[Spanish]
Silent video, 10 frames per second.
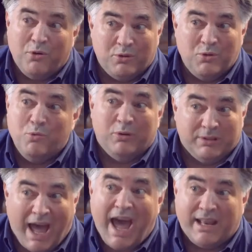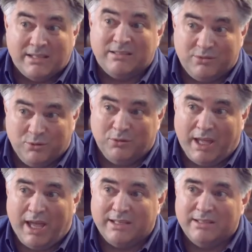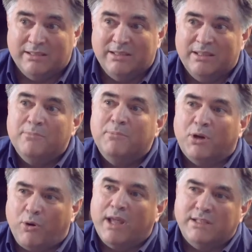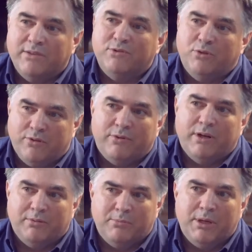ese no es el caso. Pero Cristo nos da la libertad de